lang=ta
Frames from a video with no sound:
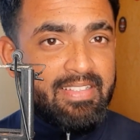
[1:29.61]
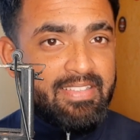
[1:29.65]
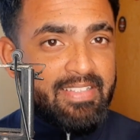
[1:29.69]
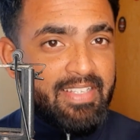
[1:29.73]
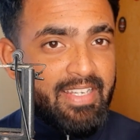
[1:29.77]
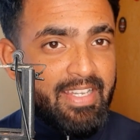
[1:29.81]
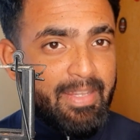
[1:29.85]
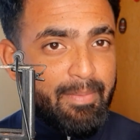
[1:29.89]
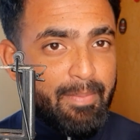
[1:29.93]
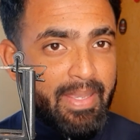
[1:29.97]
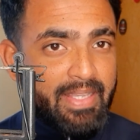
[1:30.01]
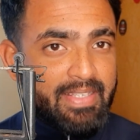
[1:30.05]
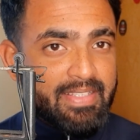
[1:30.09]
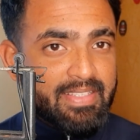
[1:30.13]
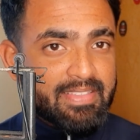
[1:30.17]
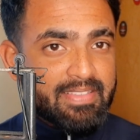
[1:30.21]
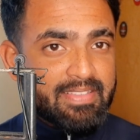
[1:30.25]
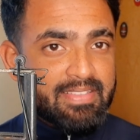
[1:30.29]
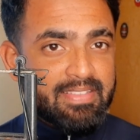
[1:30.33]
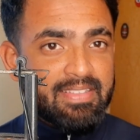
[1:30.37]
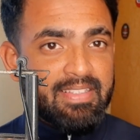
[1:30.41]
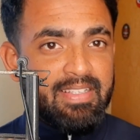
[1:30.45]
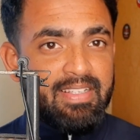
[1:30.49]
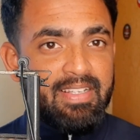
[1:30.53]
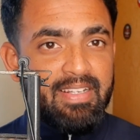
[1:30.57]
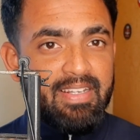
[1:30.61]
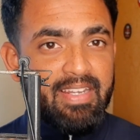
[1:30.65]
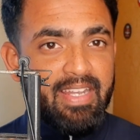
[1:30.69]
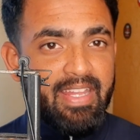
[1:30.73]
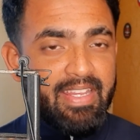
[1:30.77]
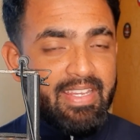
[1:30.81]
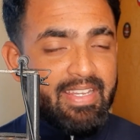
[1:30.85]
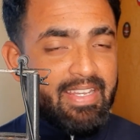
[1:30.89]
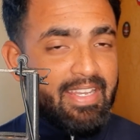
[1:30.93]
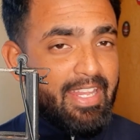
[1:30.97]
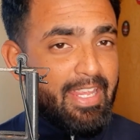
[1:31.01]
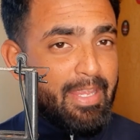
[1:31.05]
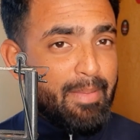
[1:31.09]
சிட்டி மேட்சஸ்
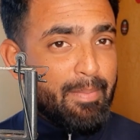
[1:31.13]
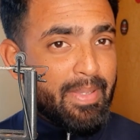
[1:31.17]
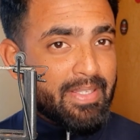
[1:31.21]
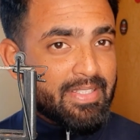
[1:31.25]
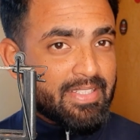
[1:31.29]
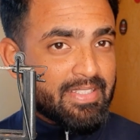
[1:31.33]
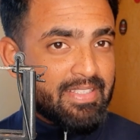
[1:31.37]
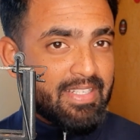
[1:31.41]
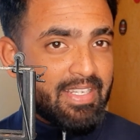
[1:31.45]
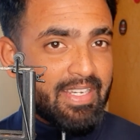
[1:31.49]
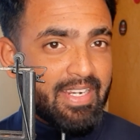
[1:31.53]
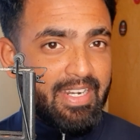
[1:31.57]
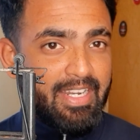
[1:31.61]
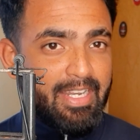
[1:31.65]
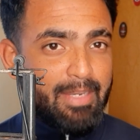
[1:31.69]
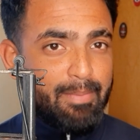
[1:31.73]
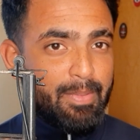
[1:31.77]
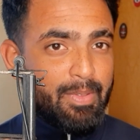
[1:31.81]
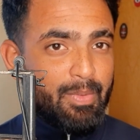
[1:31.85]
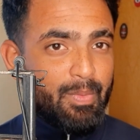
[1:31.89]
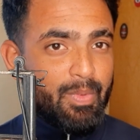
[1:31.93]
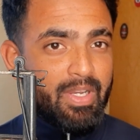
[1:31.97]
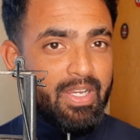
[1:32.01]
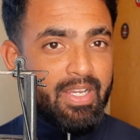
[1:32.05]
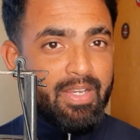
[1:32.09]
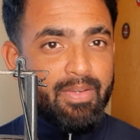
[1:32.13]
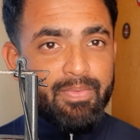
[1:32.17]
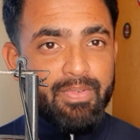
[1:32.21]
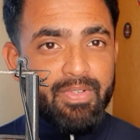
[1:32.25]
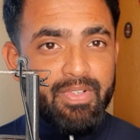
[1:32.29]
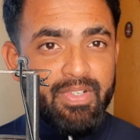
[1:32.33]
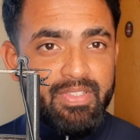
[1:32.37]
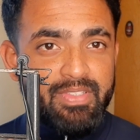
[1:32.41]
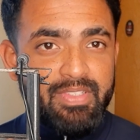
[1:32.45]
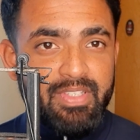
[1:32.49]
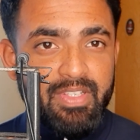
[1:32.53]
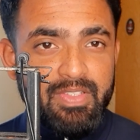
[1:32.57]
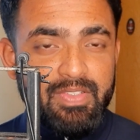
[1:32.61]
லைக் லீக் மேட்சஸ்லாம் கண்டக்ட் பண்ணுவாங்க
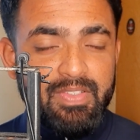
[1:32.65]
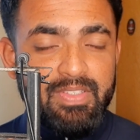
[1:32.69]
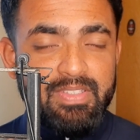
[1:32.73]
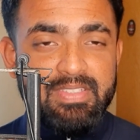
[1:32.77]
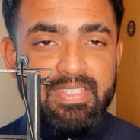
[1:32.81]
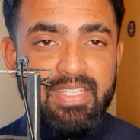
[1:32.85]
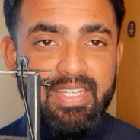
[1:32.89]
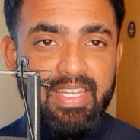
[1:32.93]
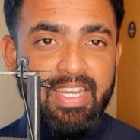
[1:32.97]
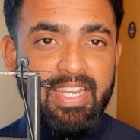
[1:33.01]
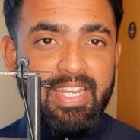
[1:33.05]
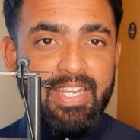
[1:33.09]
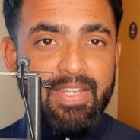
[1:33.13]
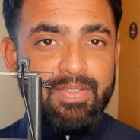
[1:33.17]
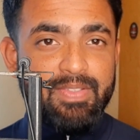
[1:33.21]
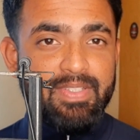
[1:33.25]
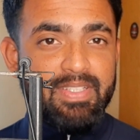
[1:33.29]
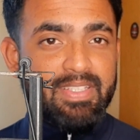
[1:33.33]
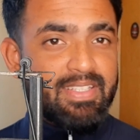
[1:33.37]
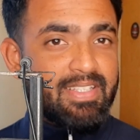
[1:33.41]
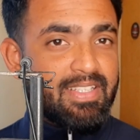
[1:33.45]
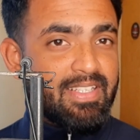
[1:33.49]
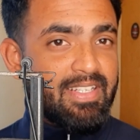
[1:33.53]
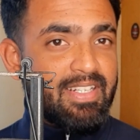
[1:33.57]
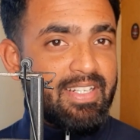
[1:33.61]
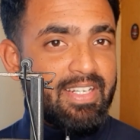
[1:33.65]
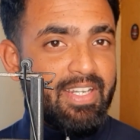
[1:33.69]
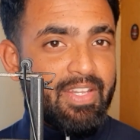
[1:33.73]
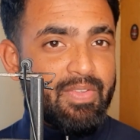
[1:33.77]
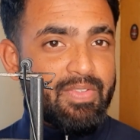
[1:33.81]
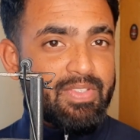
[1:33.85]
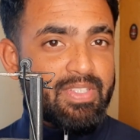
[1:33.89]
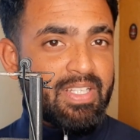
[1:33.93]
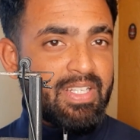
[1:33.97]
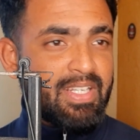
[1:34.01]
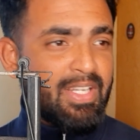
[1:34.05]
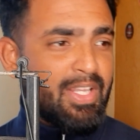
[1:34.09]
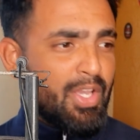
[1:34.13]
ஃபர்ஸ்ட் டிவிஷன் செகண்ட் டிவிஷன் தேர்ட்
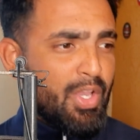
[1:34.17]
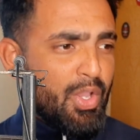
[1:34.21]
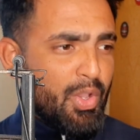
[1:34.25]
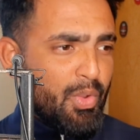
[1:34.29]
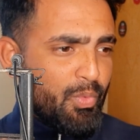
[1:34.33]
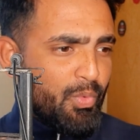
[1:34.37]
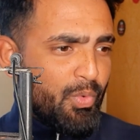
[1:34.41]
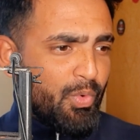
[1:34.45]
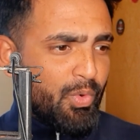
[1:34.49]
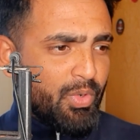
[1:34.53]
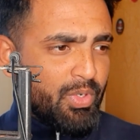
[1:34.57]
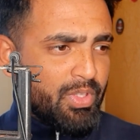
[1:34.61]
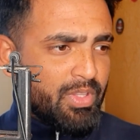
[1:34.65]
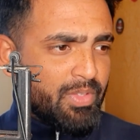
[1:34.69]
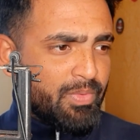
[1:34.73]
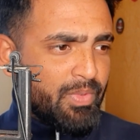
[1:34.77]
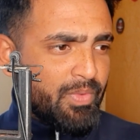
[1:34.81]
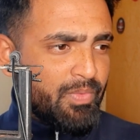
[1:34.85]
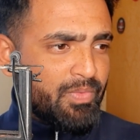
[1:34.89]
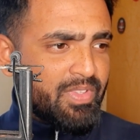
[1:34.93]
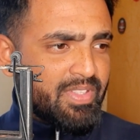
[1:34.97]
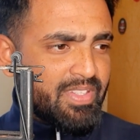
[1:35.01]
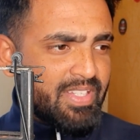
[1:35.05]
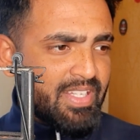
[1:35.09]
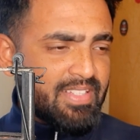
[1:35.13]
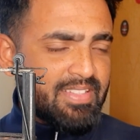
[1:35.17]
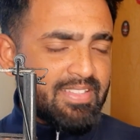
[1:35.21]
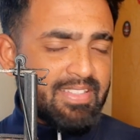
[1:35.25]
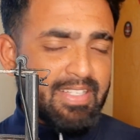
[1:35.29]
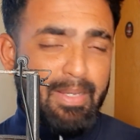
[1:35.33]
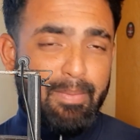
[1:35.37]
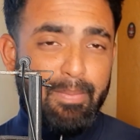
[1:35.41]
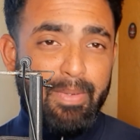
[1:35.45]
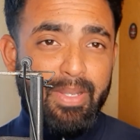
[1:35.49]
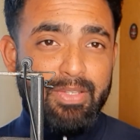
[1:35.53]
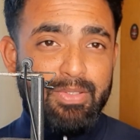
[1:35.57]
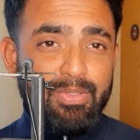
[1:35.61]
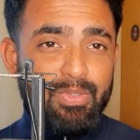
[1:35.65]
டிவிஷன் ஃபோர்த் ஃபிஃப்த் சிக்ஸ்த்
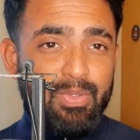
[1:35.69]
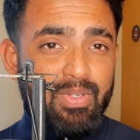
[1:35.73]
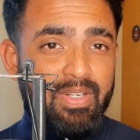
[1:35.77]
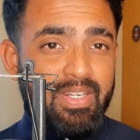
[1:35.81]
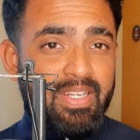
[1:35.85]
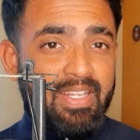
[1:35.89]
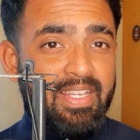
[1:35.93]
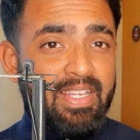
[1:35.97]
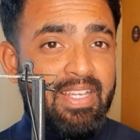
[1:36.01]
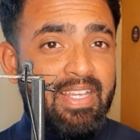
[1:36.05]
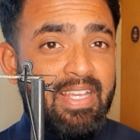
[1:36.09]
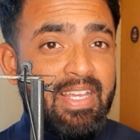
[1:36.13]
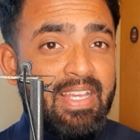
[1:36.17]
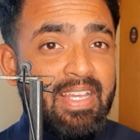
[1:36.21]
அப்படின்னு சொல்லிட்டு